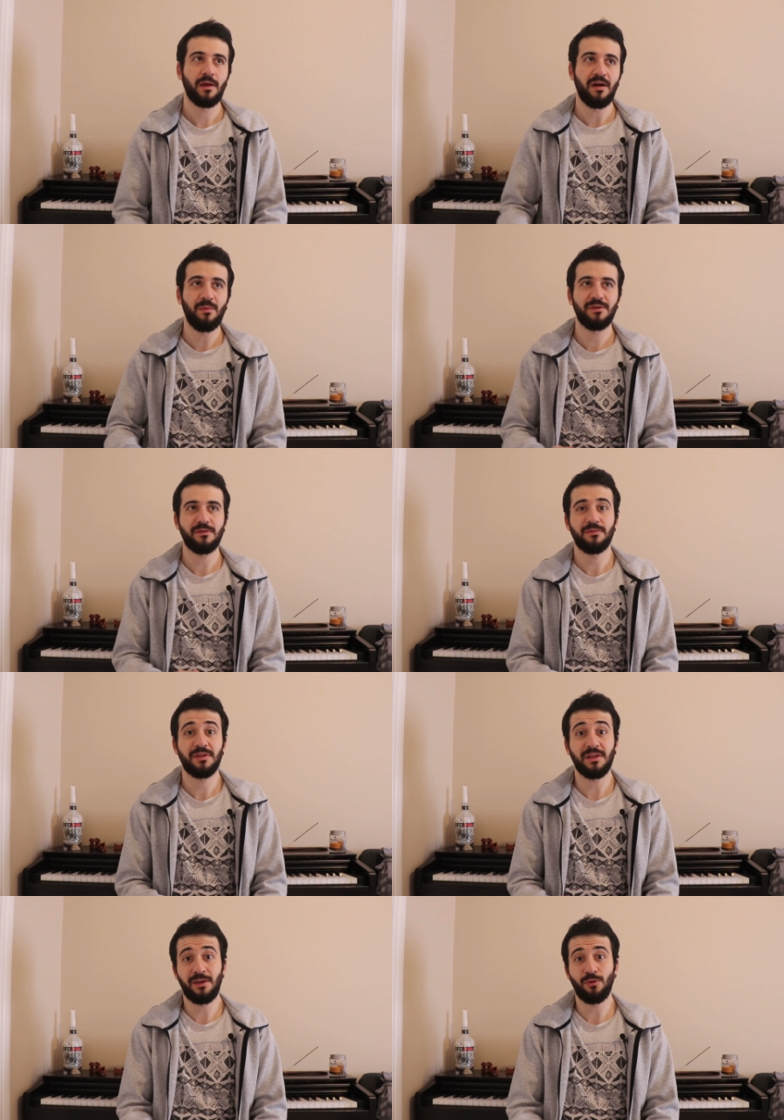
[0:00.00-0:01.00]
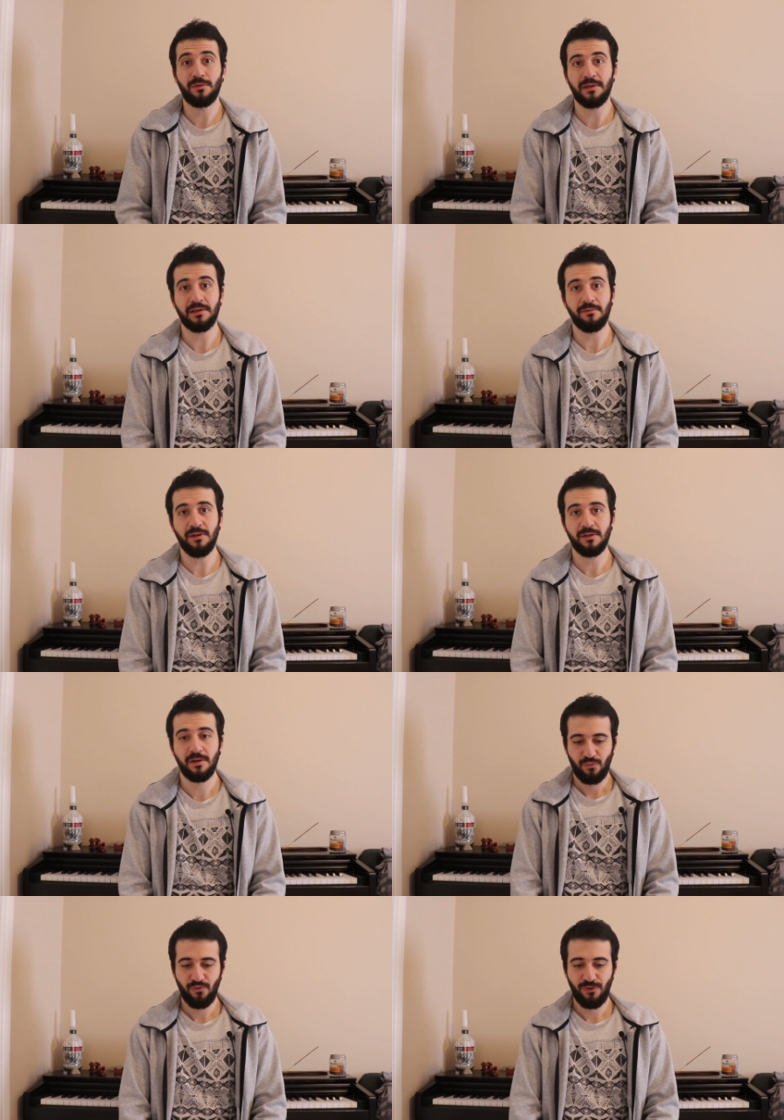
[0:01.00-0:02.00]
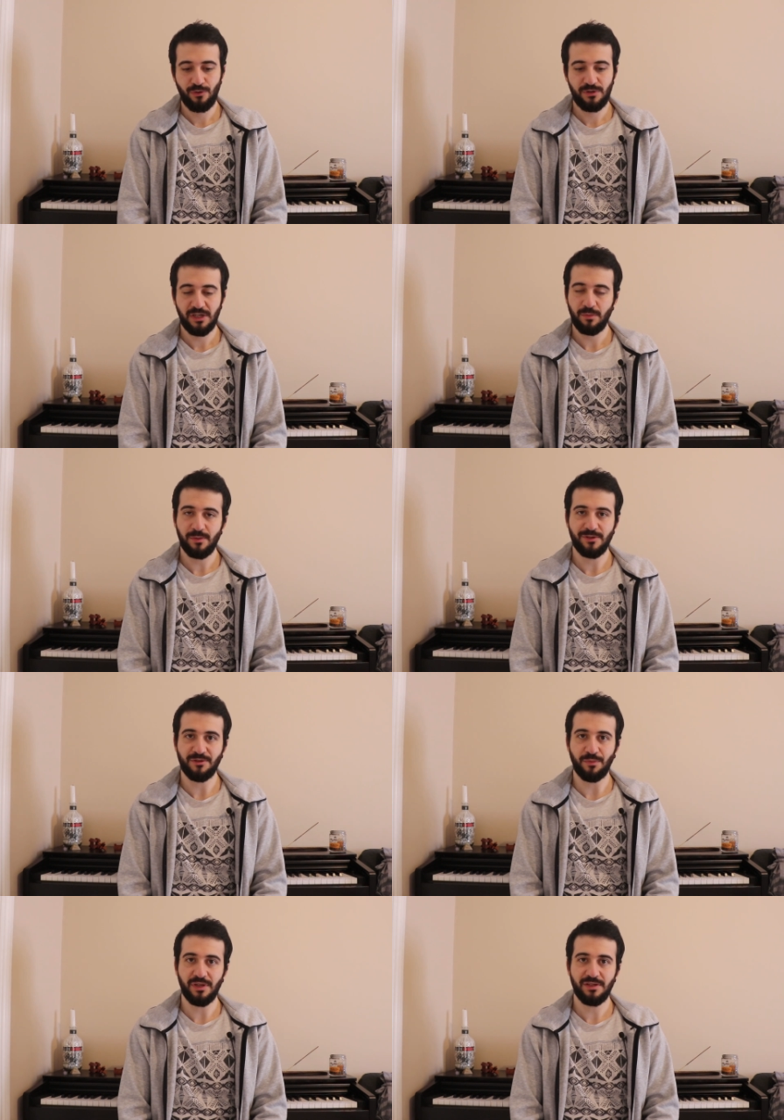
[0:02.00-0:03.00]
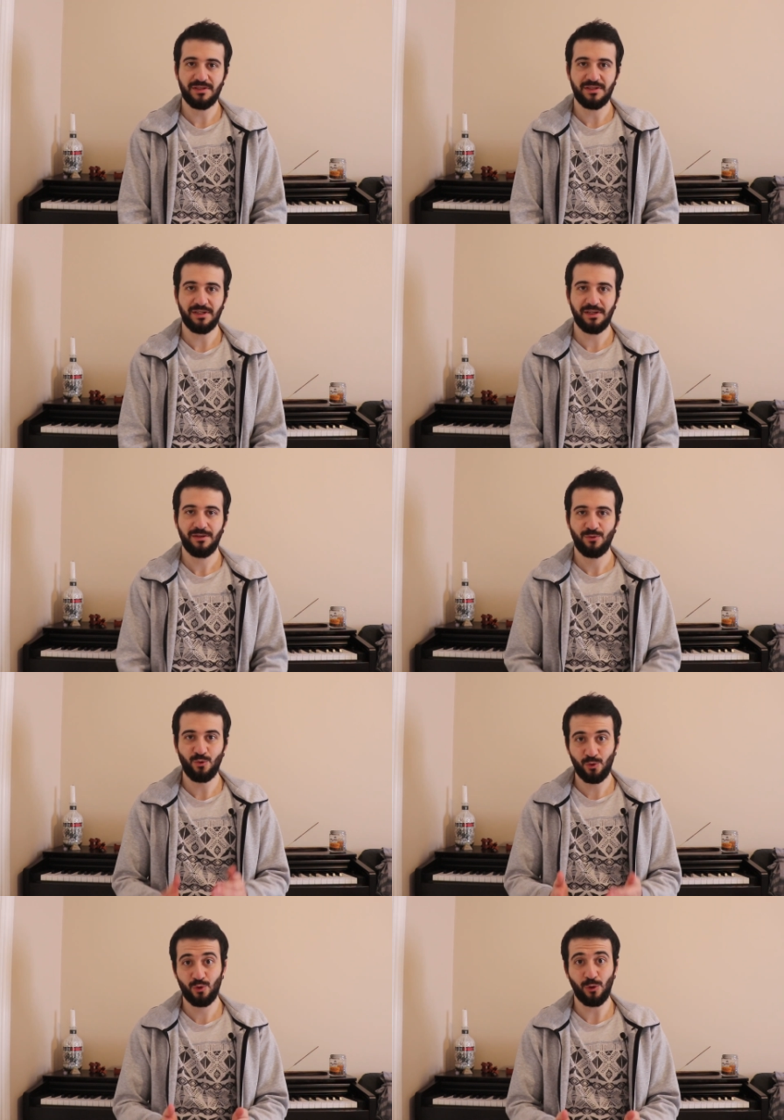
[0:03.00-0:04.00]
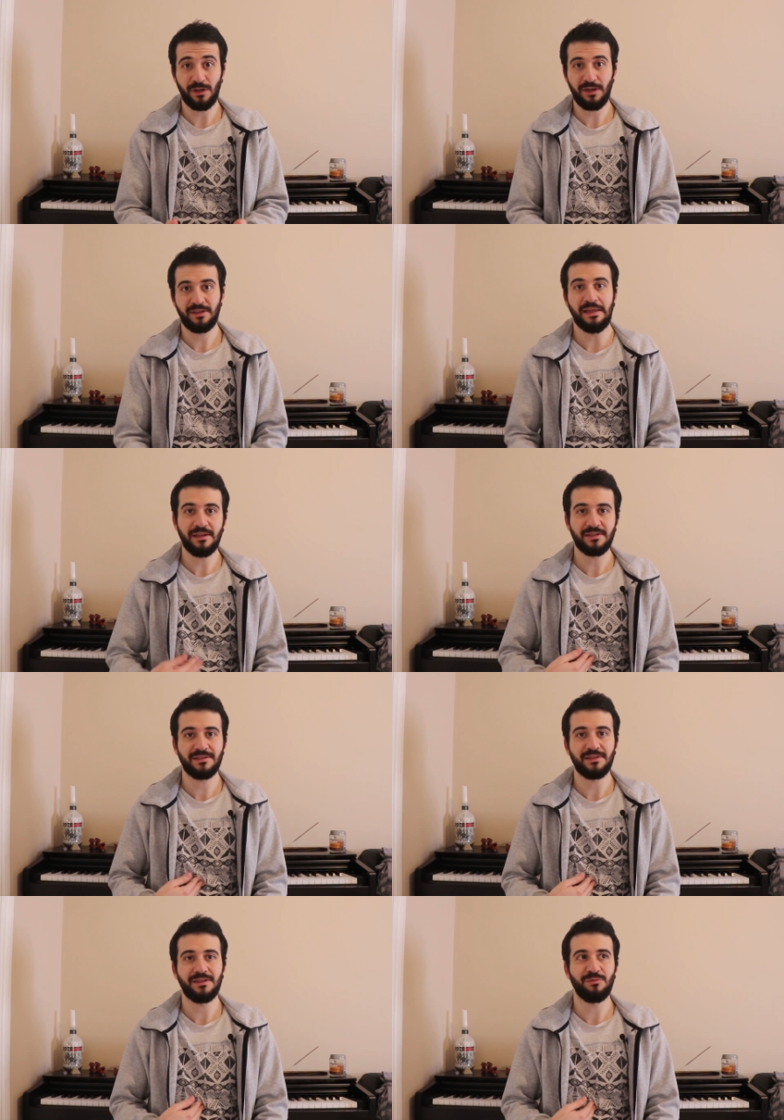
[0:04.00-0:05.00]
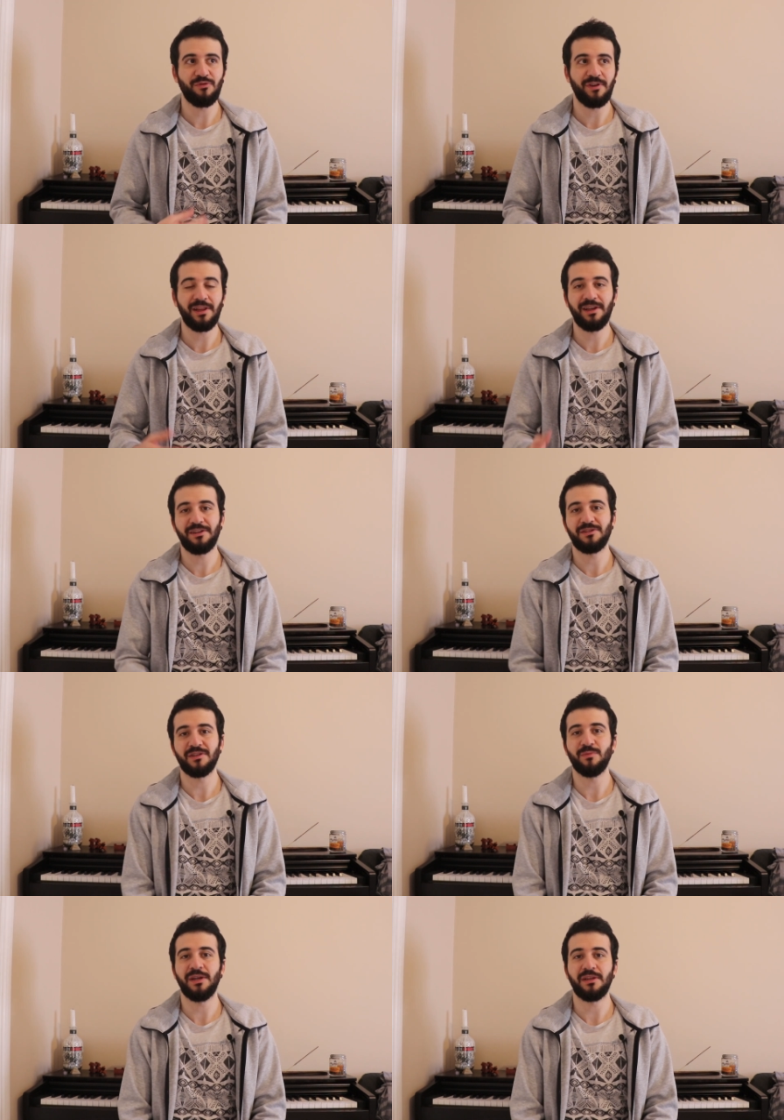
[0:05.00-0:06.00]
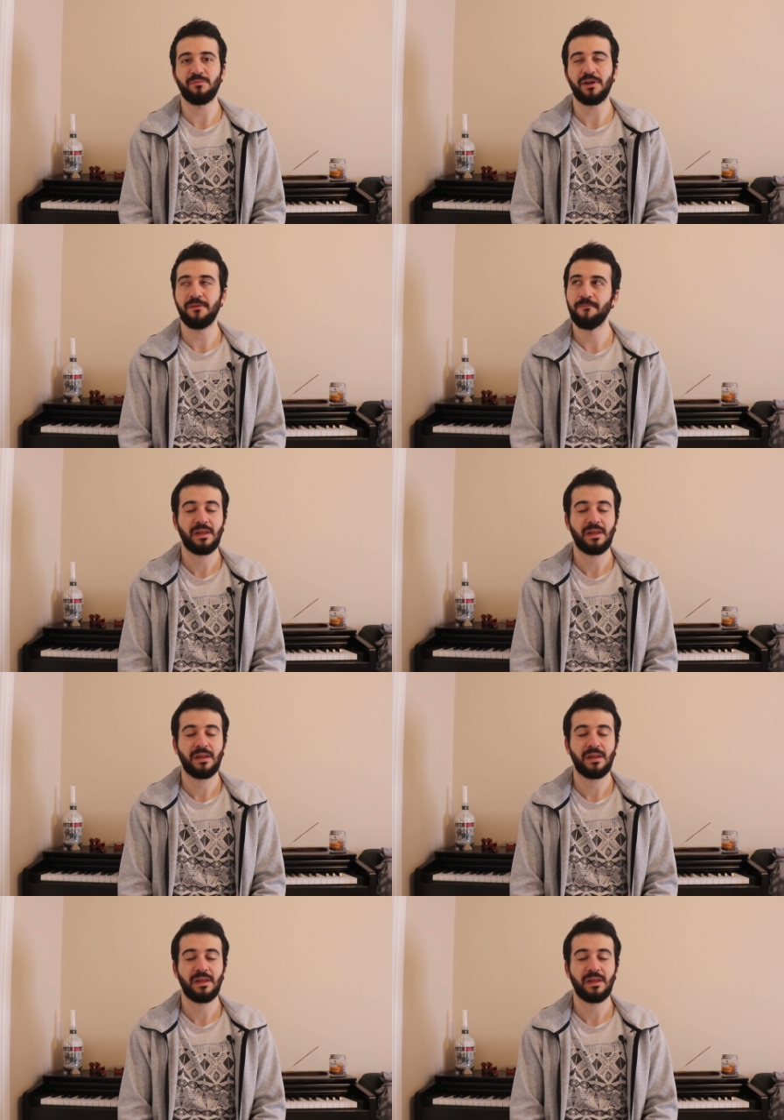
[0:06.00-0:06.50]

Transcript: Ama tabii ki de iyi yönleri de var. Bu videoyu çekme amacım da size dürüst olarak neler hissettiğimi ve neler yaşadığımı anlatmak.